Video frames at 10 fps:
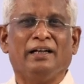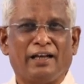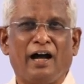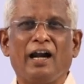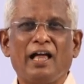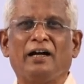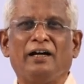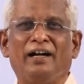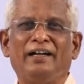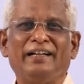நாளாக
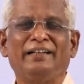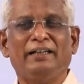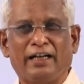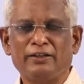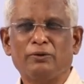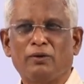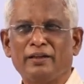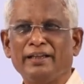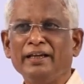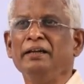ஆக அந்த
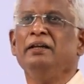குழந்தை